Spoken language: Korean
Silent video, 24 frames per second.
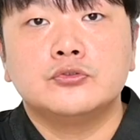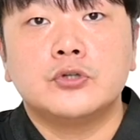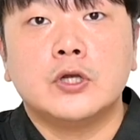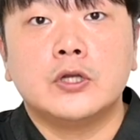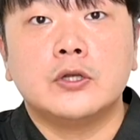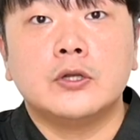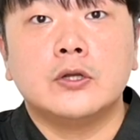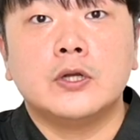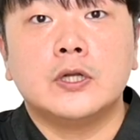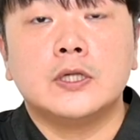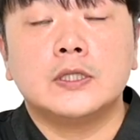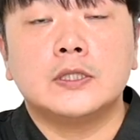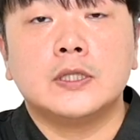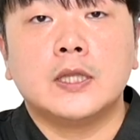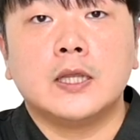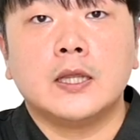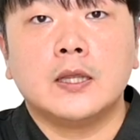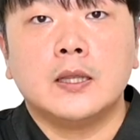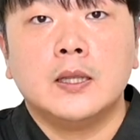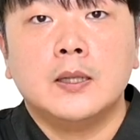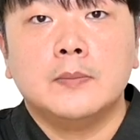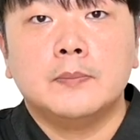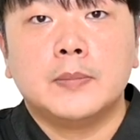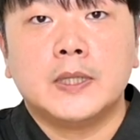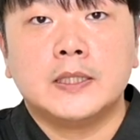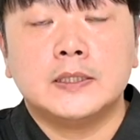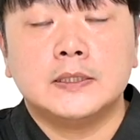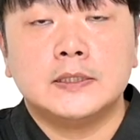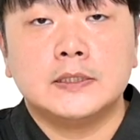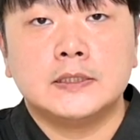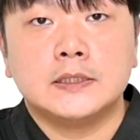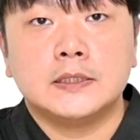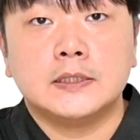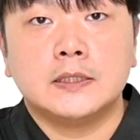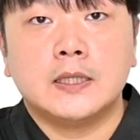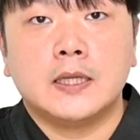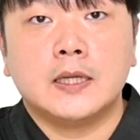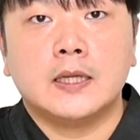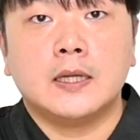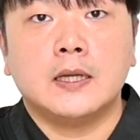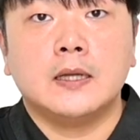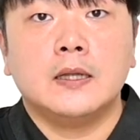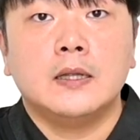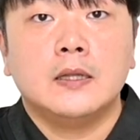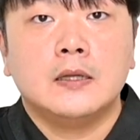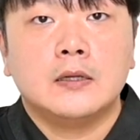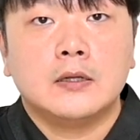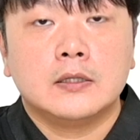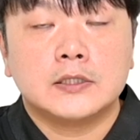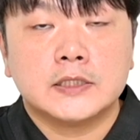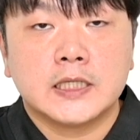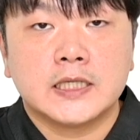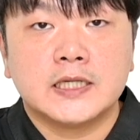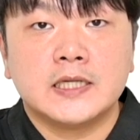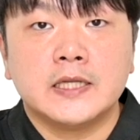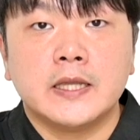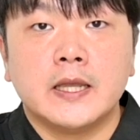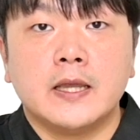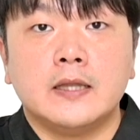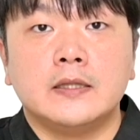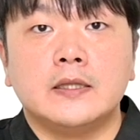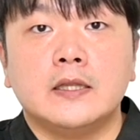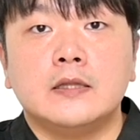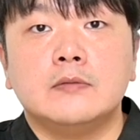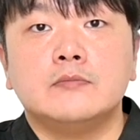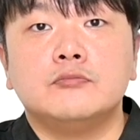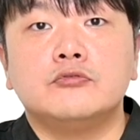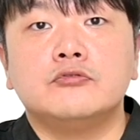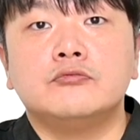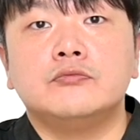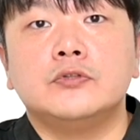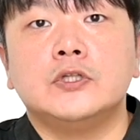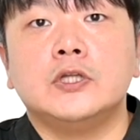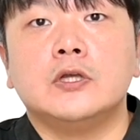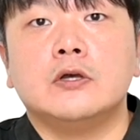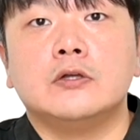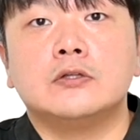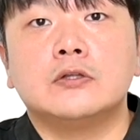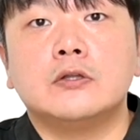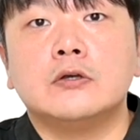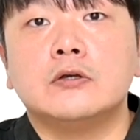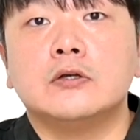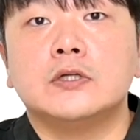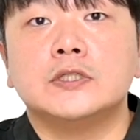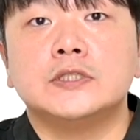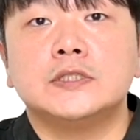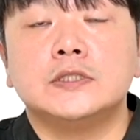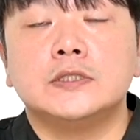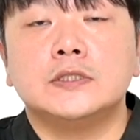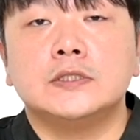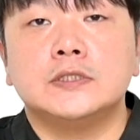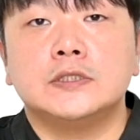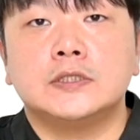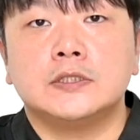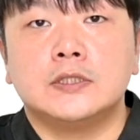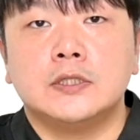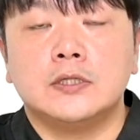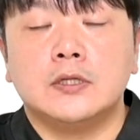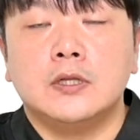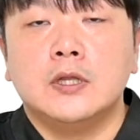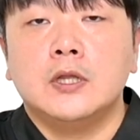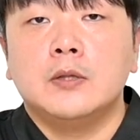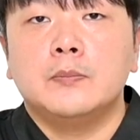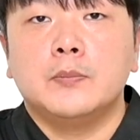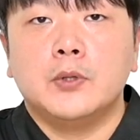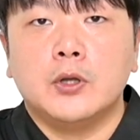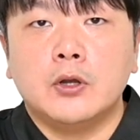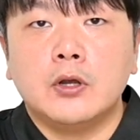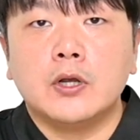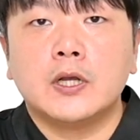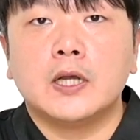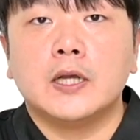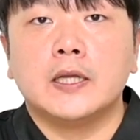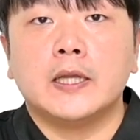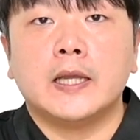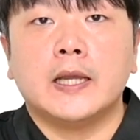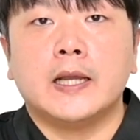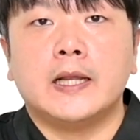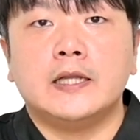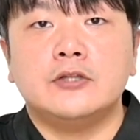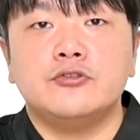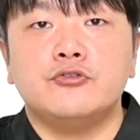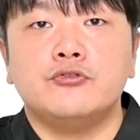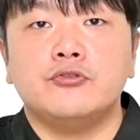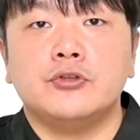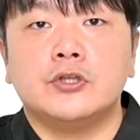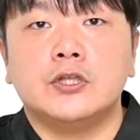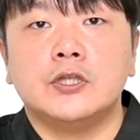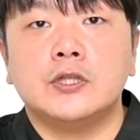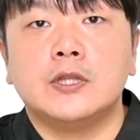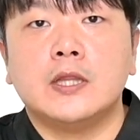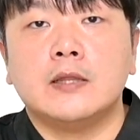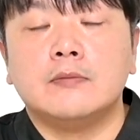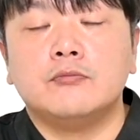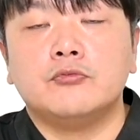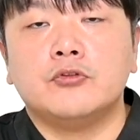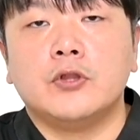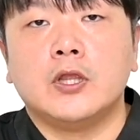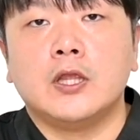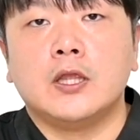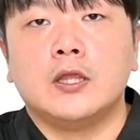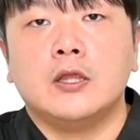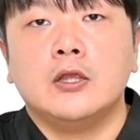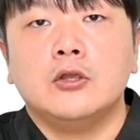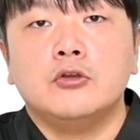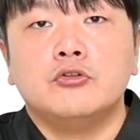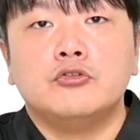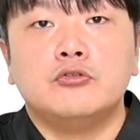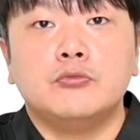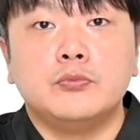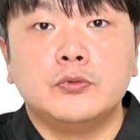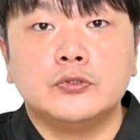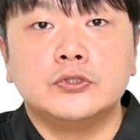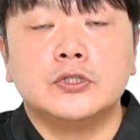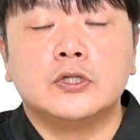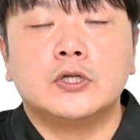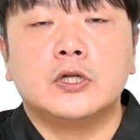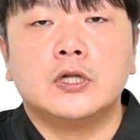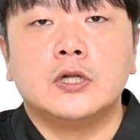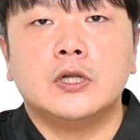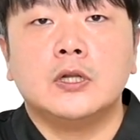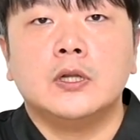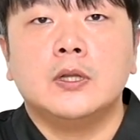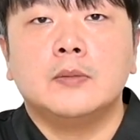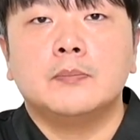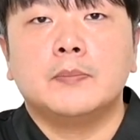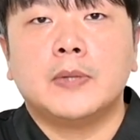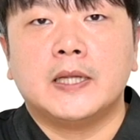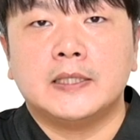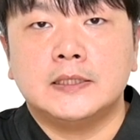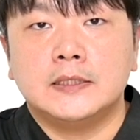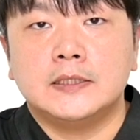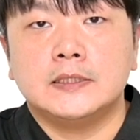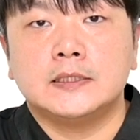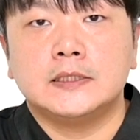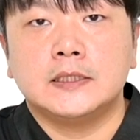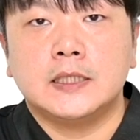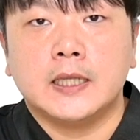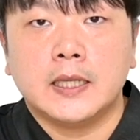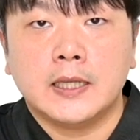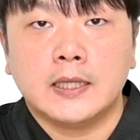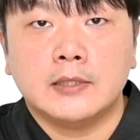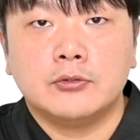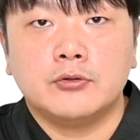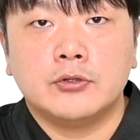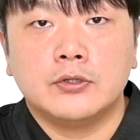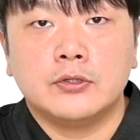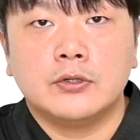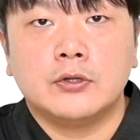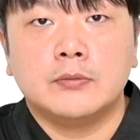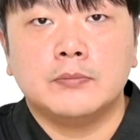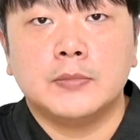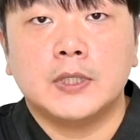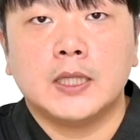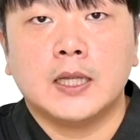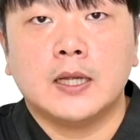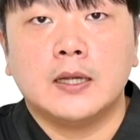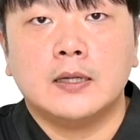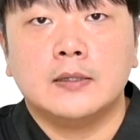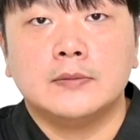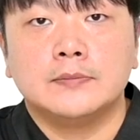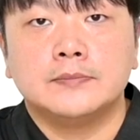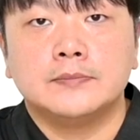촬영할 때 반드시 내가 체크해야 되는 부분이 어떤 것이 있는지를 명확하게 알 수 있기 때문에 후보정을 반드시 해야 되는 겁니다.